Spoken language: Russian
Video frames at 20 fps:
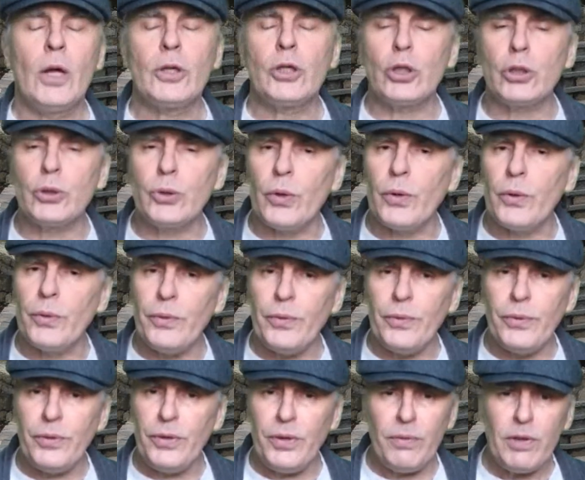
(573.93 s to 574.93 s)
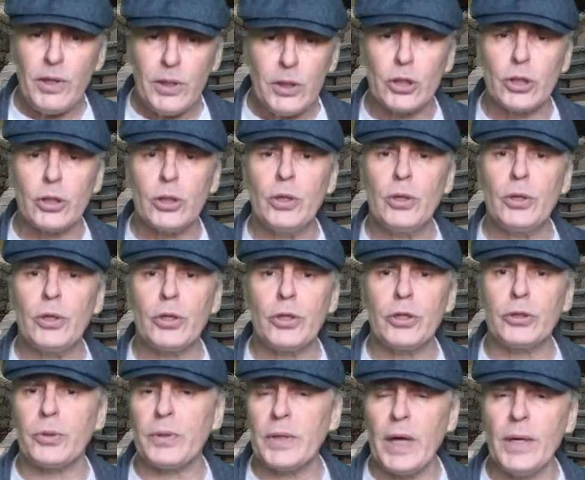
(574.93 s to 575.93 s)
Ты что, не видишь,
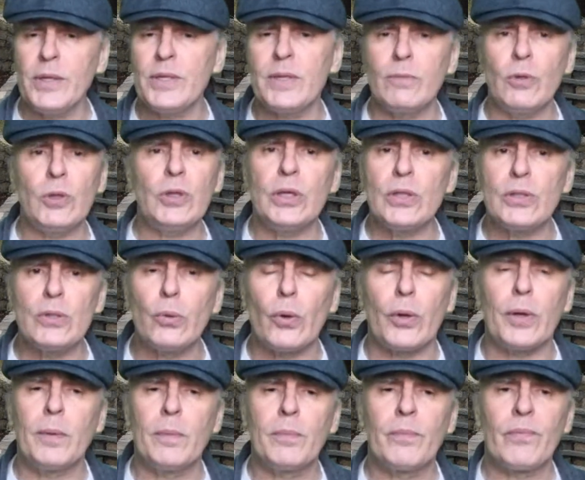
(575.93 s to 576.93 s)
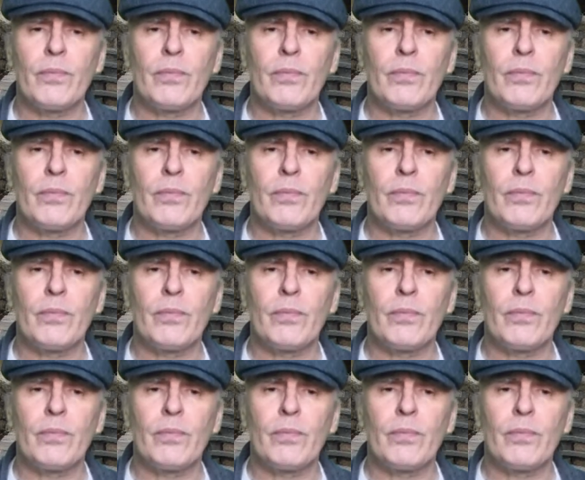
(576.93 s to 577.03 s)
что я сегодня злой?